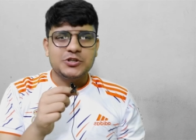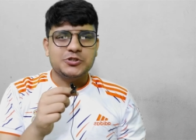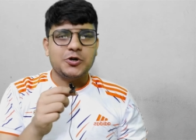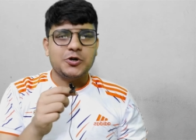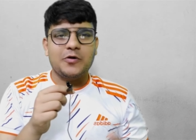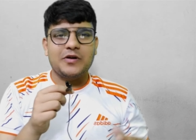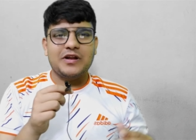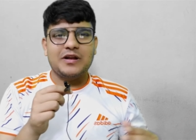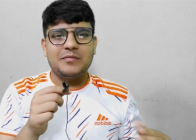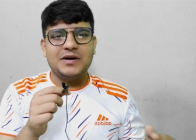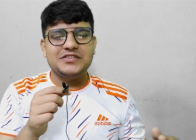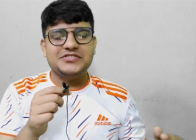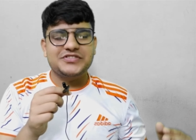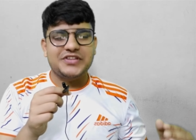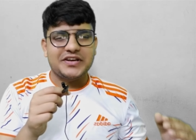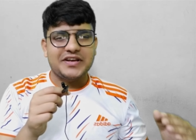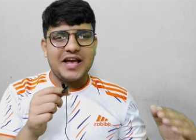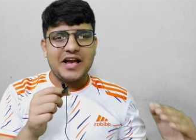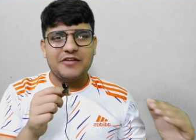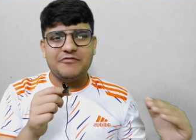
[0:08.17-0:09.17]
শহরের মাছ
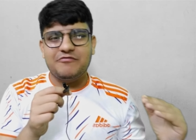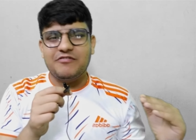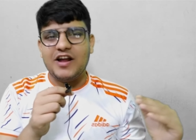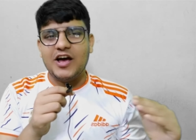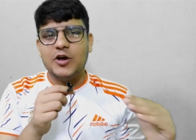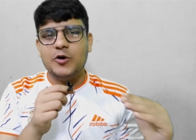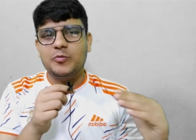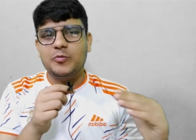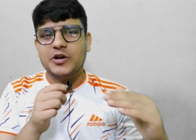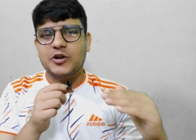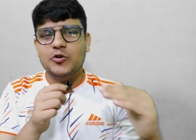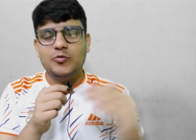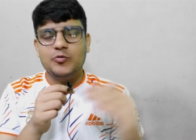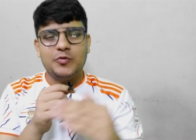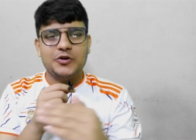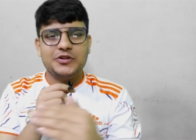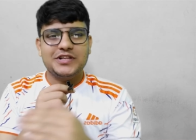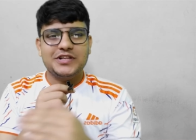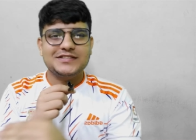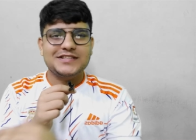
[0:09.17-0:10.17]
থেকে এক ফ্লাইওভারের
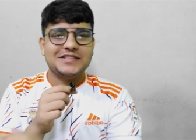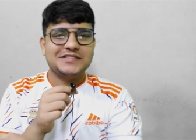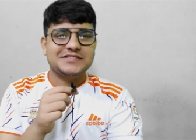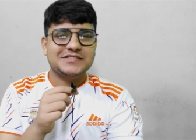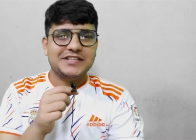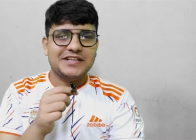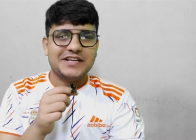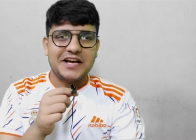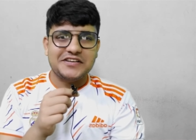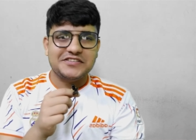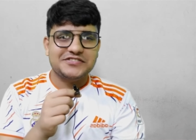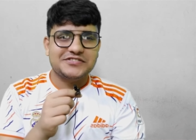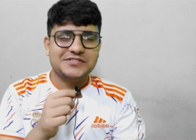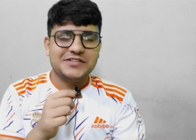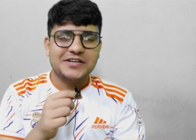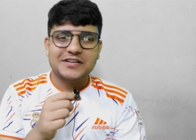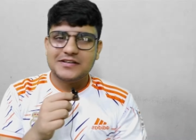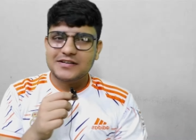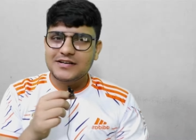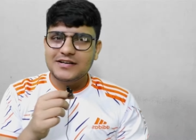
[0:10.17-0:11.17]
উপর দিয়ে যাচ্ছে
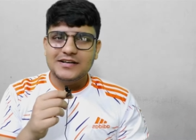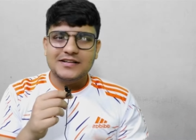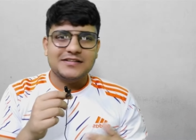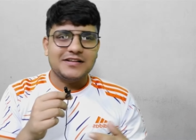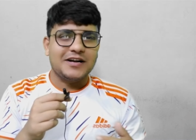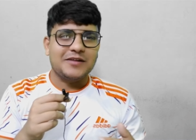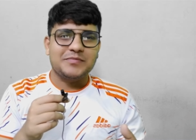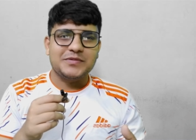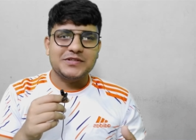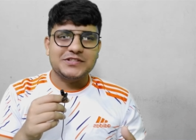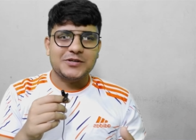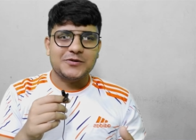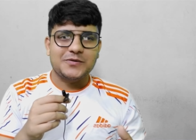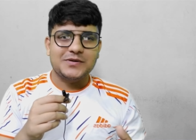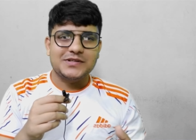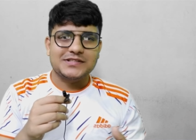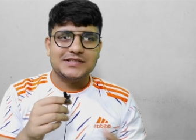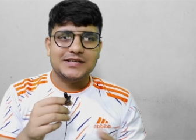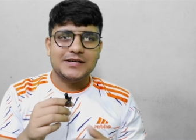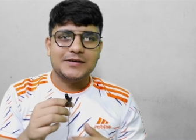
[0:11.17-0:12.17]
গ্যাংস্টার তার পিছে
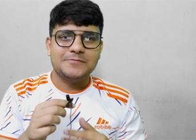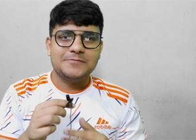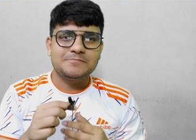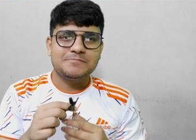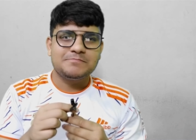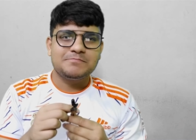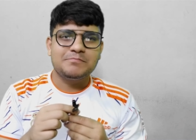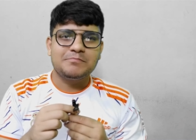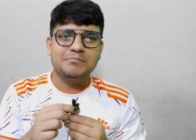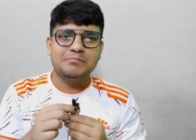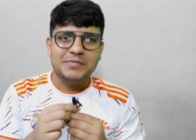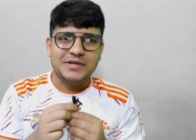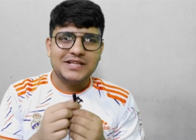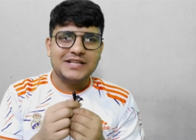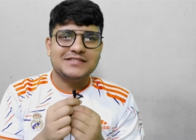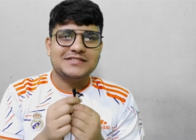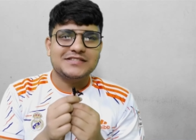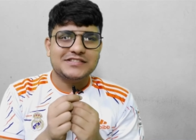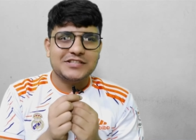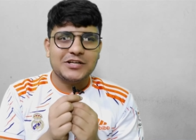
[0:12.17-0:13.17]
রয়েছে বিধা
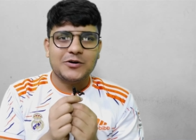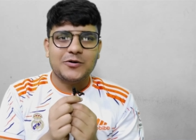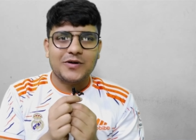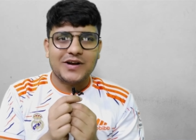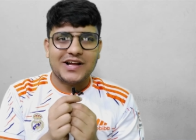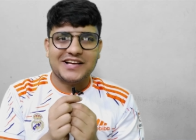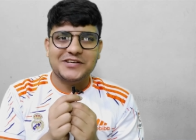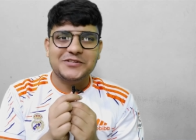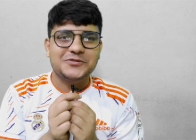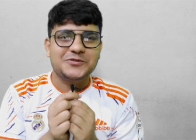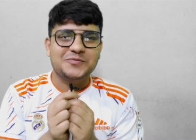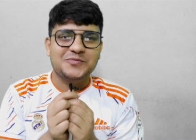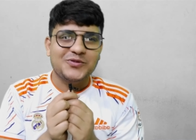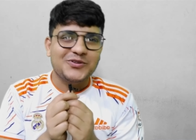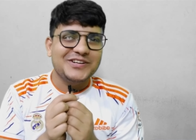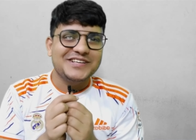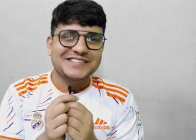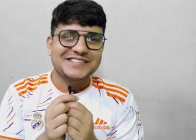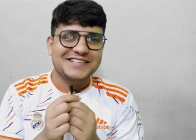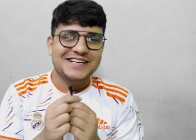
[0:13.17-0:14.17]
চেষ্টা করা কিছু
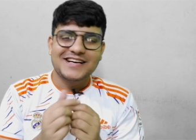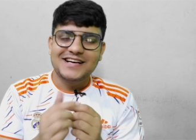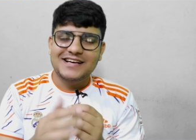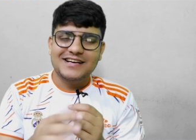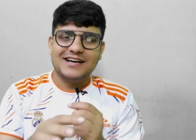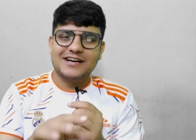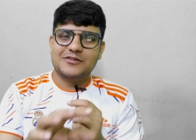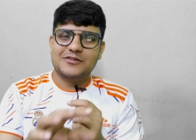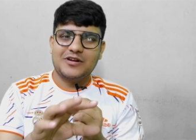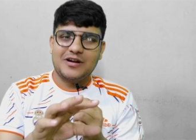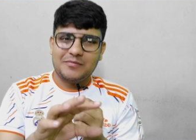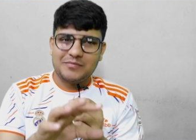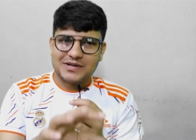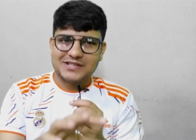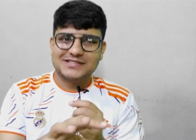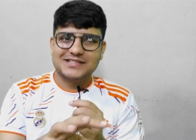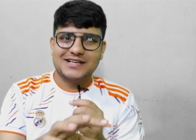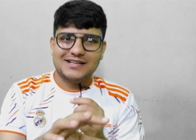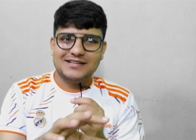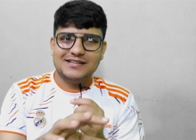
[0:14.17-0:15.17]
পুলিশ কারণ আমরা
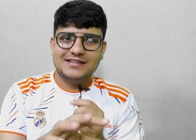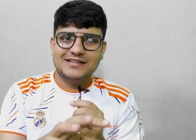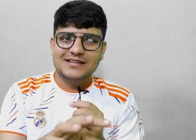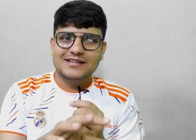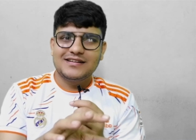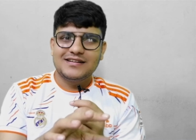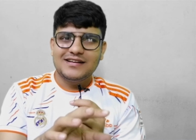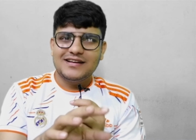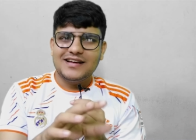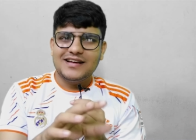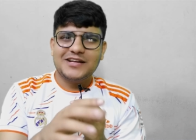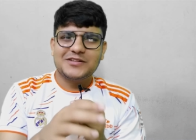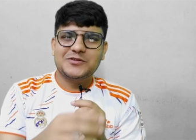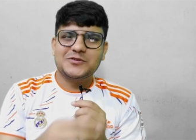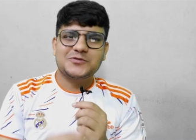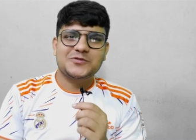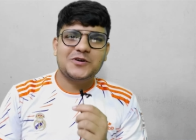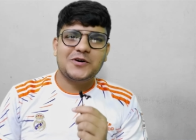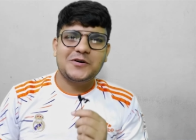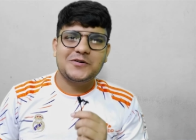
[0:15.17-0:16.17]
জানি এত
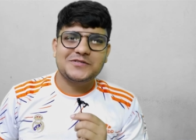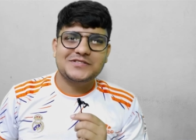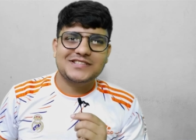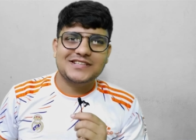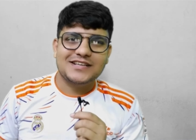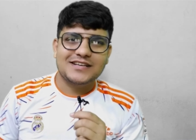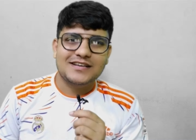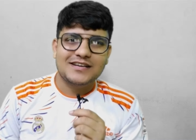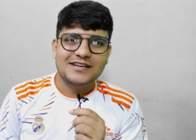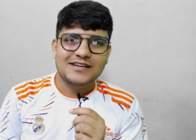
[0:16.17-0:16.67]
সহজে